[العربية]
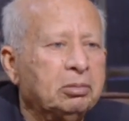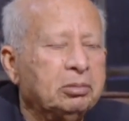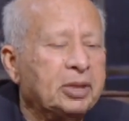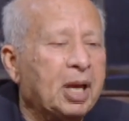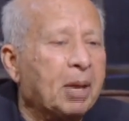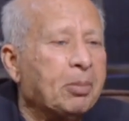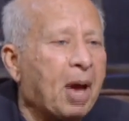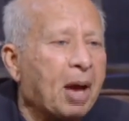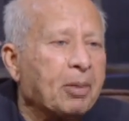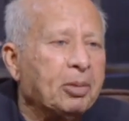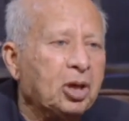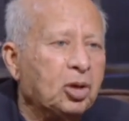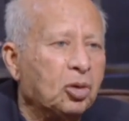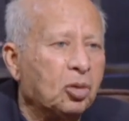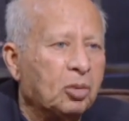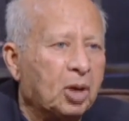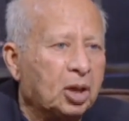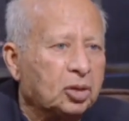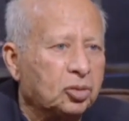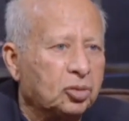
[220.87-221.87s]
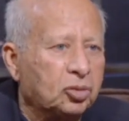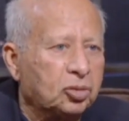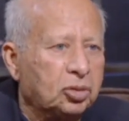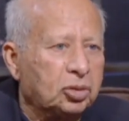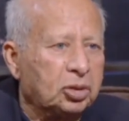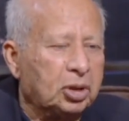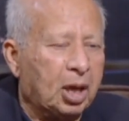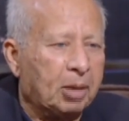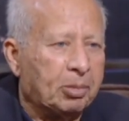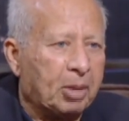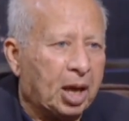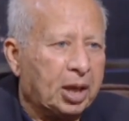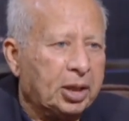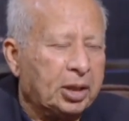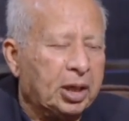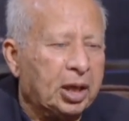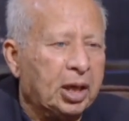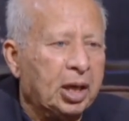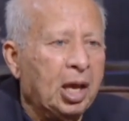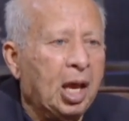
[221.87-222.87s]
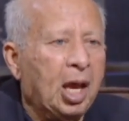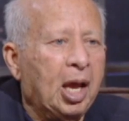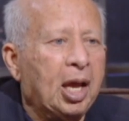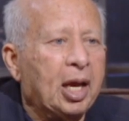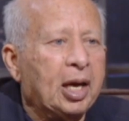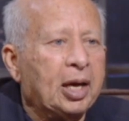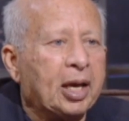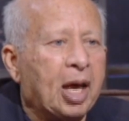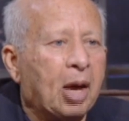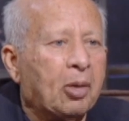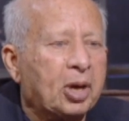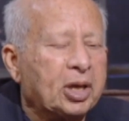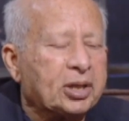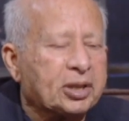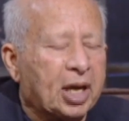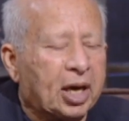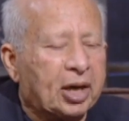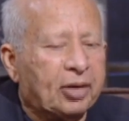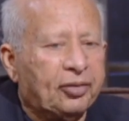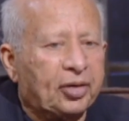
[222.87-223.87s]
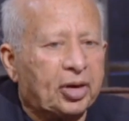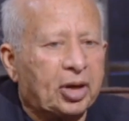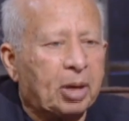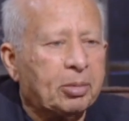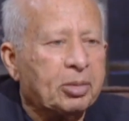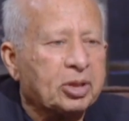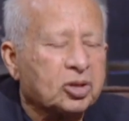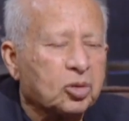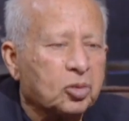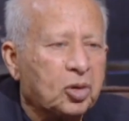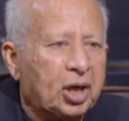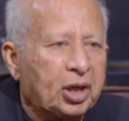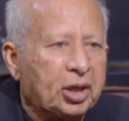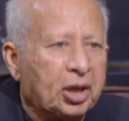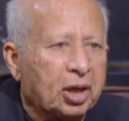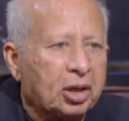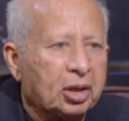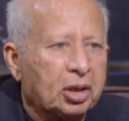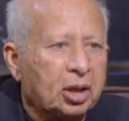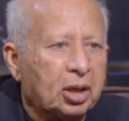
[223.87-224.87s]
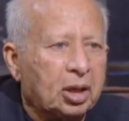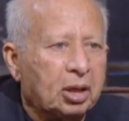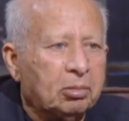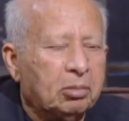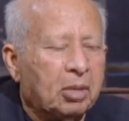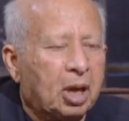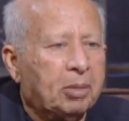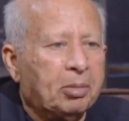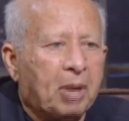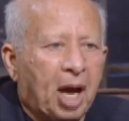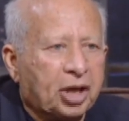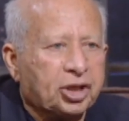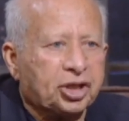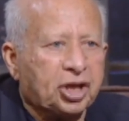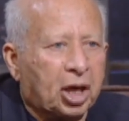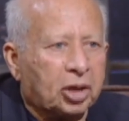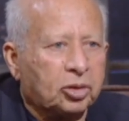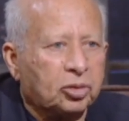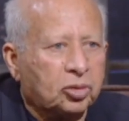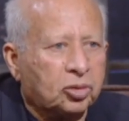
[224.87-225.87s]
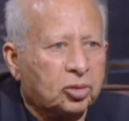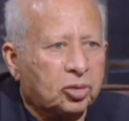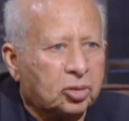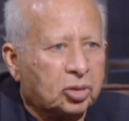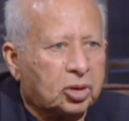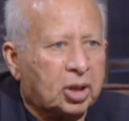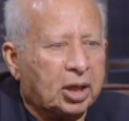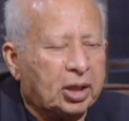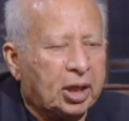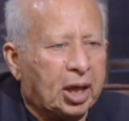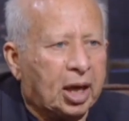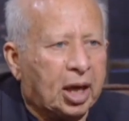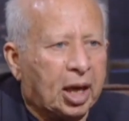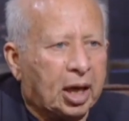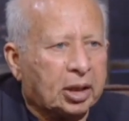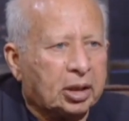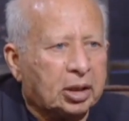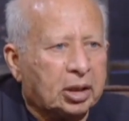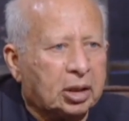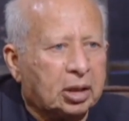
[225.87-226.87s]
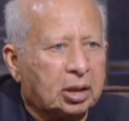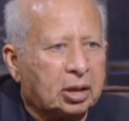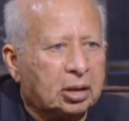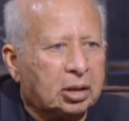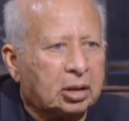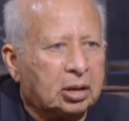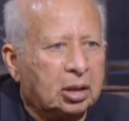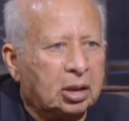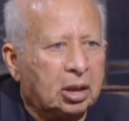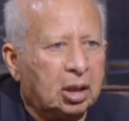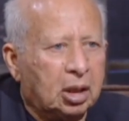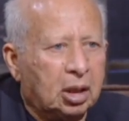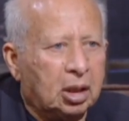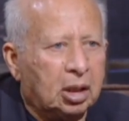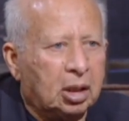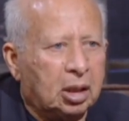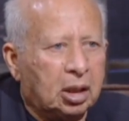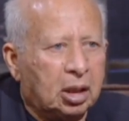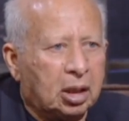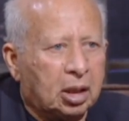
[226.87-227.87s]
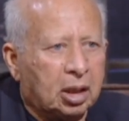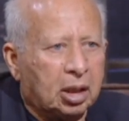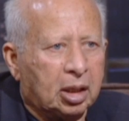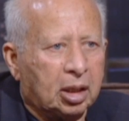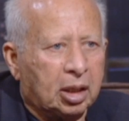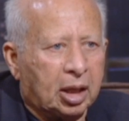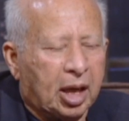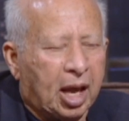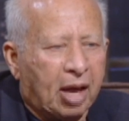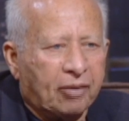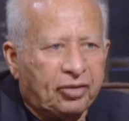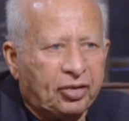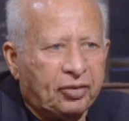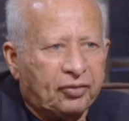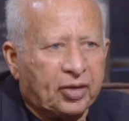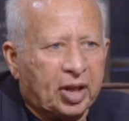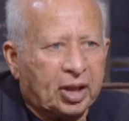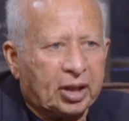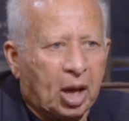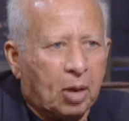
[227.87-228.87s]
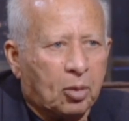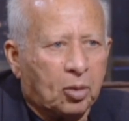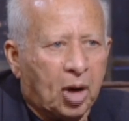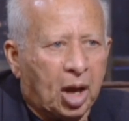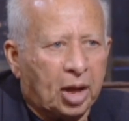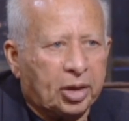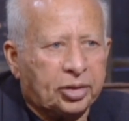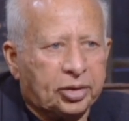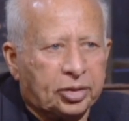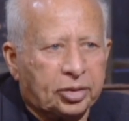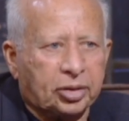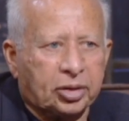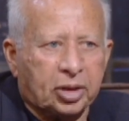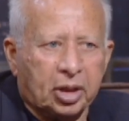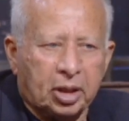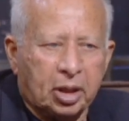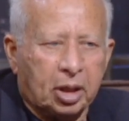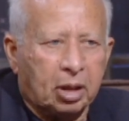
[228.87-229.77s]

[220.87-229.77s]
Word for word: نابعه منه برضه اه. نابعه ان الجواز على فكره مسؤوليه ما حدش ياخده كده يعني آه، خفيف كده او لايت آه، مش